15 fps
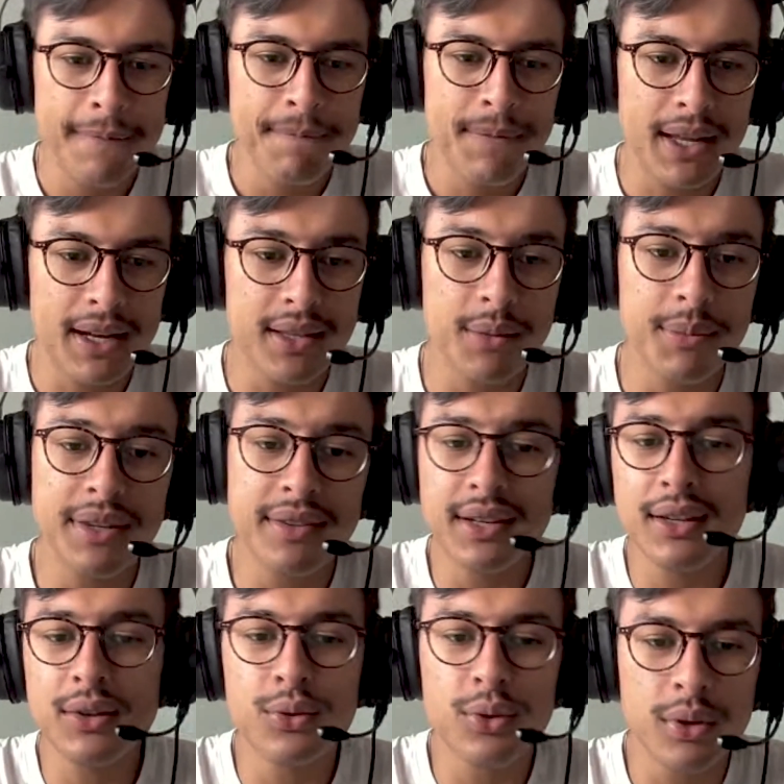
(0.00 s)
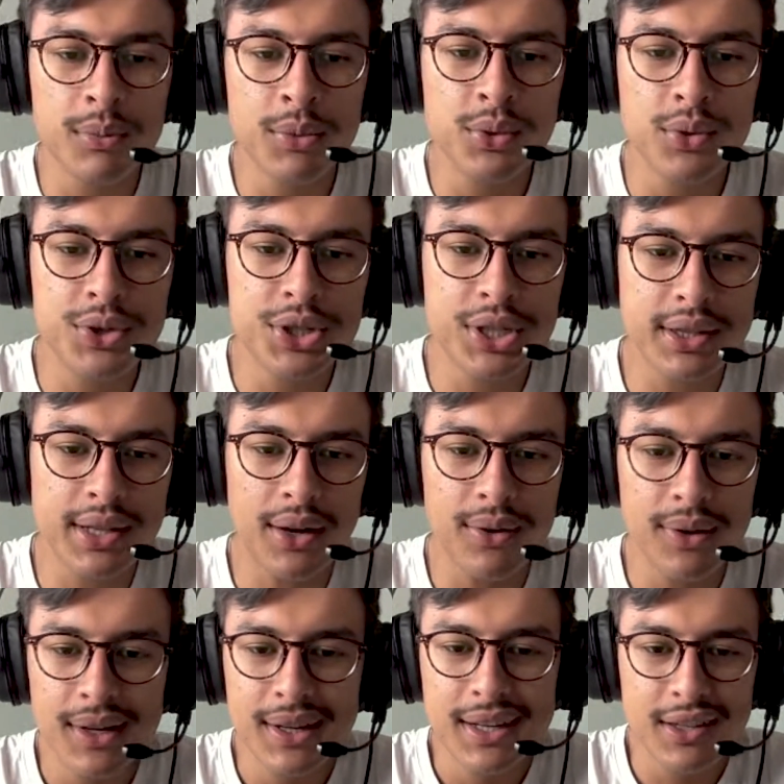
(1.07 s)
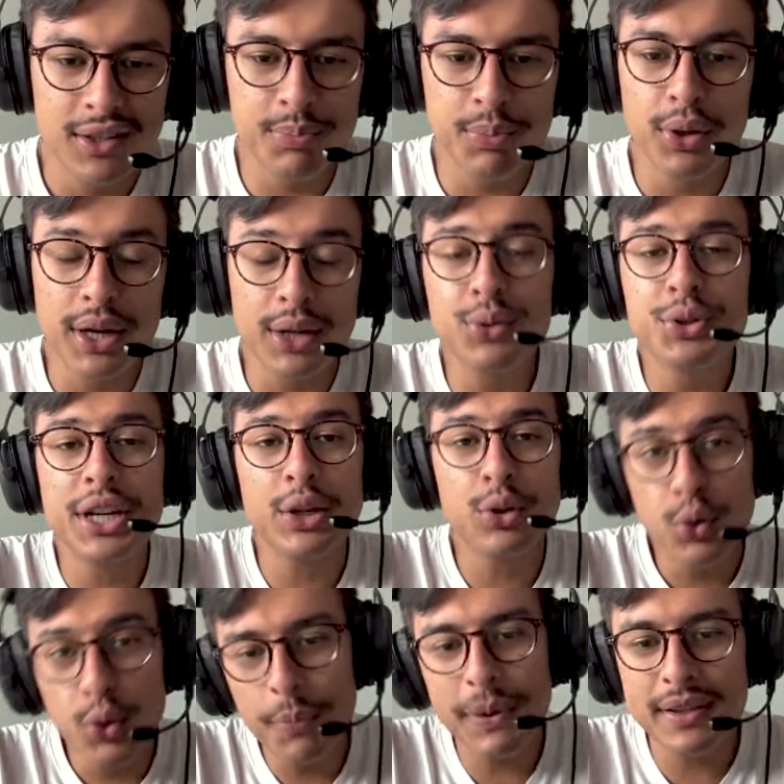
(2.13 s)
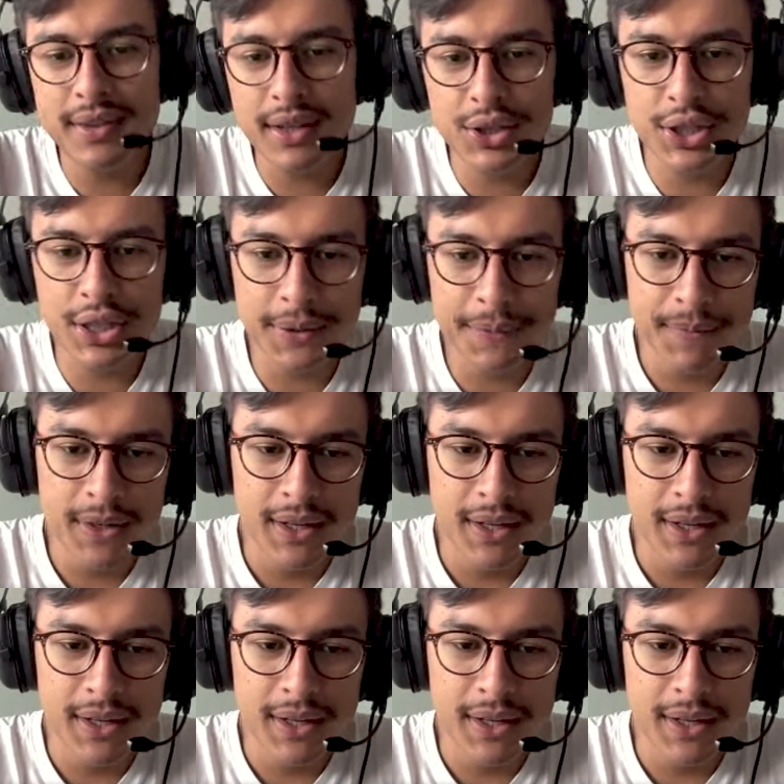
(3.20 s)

e ela também se lançou no mundo digital, explorando o direito do passageiro,